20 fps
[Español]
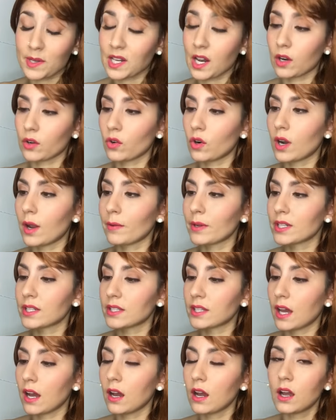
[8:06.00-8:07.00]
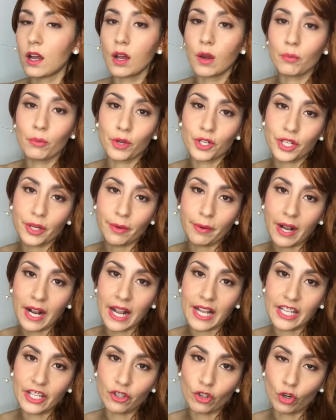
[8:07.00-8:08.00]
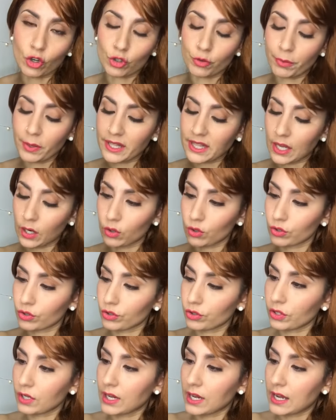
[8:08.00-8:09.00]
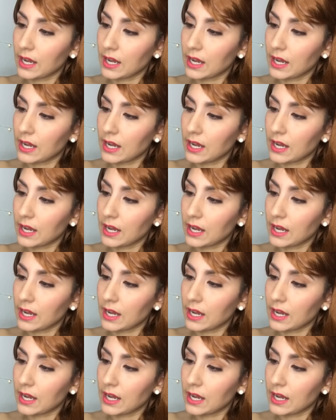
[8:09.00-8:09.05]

pasar con la bestia, pues se van cayendo los pétalos.